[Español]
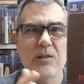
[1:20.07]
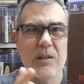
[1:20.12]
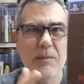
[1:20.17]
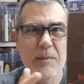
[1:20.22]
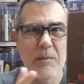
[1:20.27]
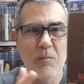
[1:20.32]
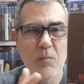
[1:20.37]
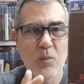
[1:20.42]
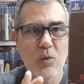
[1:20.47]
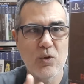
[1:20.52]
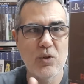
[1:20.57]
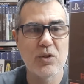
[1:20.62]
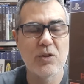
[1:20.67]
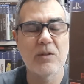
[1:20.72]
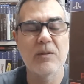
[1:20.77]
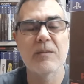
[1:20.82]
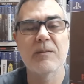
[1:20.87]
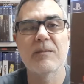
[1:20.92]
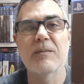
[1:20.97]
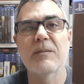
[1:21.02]
se ven
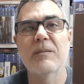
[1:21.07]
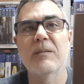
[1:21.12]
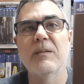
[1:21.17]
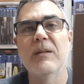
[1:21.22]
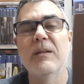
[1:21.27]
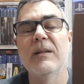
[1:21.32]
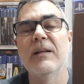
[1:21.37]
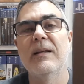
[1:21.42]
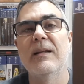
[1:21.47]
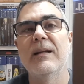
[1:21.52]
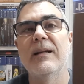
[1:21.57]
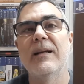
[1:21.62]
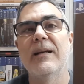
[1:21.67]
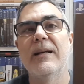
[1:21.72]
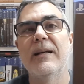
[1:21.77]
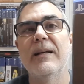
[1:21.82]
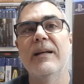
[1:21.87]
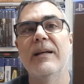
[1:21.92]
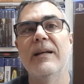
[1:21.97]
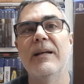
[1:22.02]
mucho,
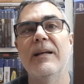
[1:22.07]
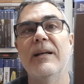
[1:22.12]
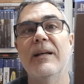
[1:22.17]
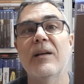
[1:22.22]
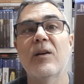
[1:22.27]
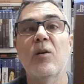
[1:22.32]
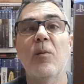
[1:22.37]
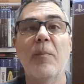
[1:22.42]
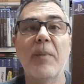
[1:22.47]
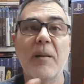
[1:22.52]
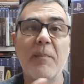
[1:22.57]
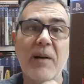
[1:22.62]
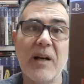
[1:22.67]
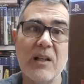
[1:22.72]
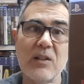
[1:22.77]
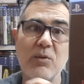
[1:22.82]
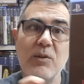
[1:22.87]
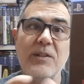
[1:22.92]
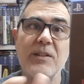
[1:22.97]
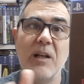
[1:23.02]
eh, compré para
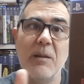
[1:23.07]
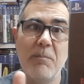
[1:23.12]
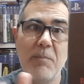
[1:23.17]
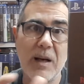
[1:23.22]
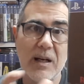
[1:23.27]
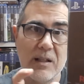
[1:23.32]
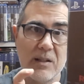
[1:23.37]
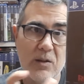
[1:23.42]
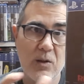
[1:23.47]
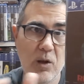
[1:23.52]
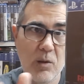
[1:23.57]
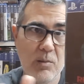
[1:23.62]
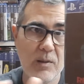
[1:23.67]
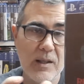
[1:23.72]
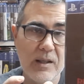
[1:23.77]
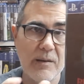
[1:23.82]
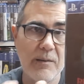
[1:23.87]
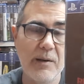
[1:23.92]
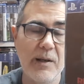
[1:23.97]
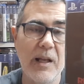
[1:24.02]
Switch el pack
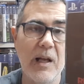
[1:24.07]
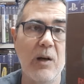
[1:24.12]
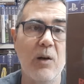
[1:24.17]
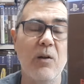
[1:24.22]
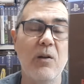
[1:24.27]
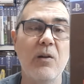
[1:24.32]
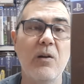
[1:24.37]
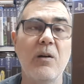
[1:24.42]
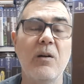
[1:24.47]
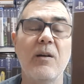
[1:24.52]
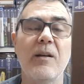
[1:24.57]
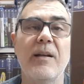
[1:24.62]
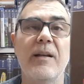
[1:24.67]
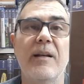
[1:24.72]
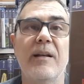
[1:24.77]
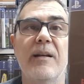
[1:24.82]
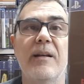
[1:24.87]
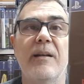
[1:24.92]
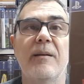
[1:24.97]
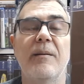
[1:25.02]
doble que venían los dos,
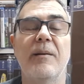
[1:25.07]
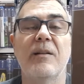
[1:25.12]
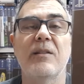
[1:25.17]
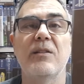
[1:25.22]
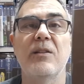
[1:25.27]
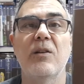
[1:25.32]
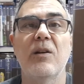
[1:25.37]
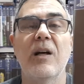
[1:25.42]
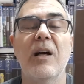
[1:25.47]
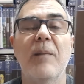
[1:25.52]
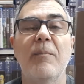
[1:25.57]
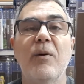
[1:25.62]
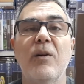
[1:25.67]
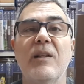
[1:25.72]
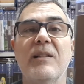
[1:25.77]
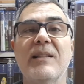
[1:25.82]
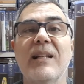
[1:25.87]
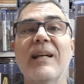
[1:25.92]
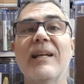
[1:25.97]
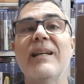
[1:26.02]
eh, versión
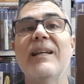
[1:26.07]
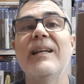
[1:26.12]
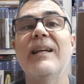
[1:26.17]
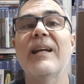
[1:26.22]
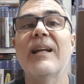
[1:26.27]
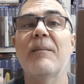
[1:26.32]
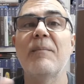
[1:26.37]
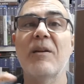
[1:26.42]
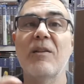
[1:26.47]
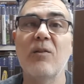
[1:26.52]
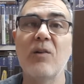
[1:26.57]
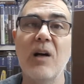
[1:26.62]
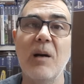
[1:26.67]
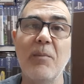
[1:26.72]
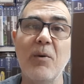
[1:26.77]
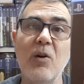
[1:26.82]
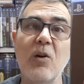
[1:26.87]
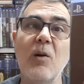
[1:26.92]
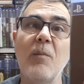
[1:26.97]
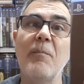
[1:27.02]
japonesa, y en Amazon
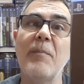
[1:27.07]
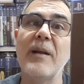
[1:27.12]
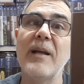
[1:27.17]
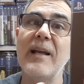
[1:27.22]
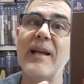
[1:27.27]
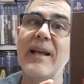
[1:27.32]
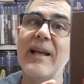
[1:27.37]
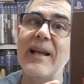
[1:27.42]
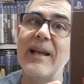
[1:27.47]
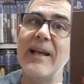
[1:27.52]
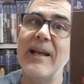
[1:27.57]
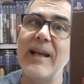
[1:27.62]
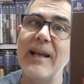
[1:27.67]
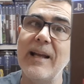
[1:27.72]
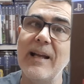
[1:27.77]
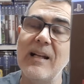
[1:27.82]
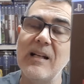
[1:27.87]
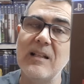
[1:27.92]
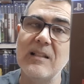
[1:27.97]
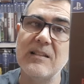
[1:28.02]
Japón compré
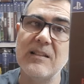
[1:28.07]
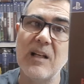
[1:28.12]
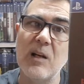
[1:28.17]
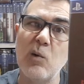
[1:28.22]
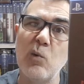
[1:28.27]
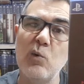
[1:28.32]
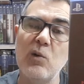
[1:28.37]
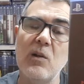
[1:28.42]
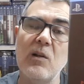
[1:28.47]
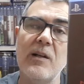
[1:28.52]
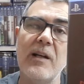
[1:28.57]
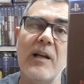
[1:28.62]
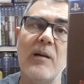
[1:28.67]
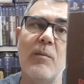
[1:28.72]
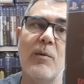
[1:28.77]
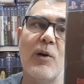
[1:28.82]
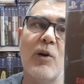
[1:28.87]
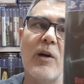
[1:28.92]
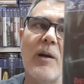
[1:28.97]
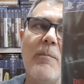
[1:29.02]
el segundo, que es el
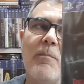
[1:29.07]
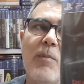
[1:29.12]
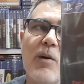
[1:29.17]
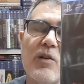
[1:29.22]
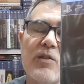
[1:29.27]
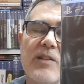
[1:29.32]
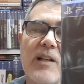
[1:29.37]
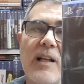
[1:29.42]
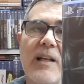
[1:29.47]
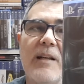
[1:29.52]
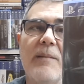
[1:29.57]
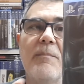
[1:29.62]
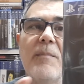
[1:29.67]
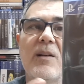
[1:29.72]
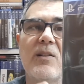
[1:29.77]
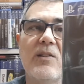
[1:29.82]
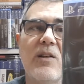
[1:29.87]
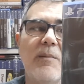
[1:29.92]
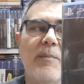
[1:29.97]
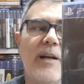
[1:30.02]
Broken Porcelain,
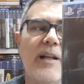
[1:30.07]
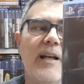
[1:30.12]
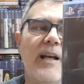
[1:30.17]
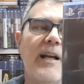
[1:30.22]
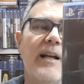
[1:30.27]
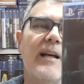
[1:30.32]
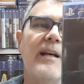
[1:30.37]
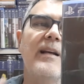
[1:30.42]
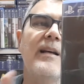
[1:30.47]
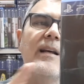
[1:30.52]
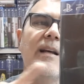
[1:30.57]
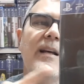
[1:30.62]
versión americana.